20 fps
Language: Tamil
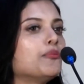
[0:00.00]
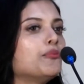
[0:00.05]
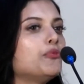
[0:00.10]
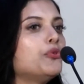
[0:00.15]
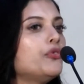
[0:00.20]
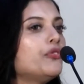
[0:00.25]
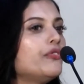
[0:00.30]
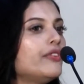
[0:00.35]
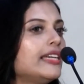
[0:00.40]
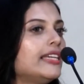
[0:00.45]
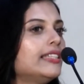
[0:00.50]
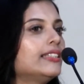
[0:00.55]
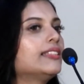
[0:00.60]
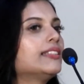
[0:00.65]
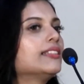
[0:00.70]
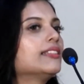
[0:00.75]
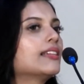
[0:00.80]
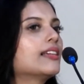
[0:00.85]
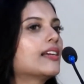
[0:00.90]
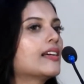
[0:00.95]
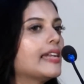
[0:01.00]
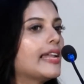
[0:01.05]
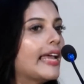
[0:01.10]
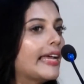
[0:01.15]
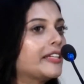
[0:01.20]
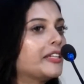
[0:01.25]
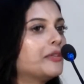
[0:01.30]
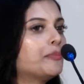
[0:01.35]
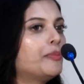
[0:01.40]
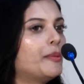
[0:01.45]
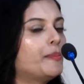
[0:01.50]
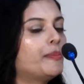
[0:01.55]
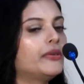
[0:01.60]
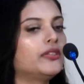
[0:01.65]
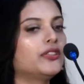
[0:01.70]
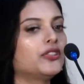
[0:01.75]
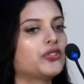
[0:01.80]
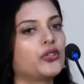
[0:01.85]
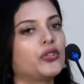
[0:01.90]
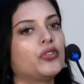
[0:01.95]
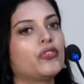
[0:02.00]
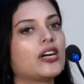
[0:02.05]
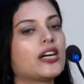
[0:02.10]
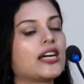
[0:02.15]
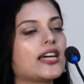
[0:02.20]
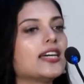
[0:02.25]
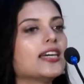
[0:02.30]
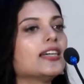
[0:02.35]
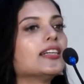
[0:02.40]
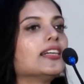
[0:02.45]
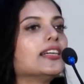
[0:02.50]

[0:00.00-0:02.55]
மூவிஸ் கனெக்ட் பீப்புள்னு சொல்லுவாங்க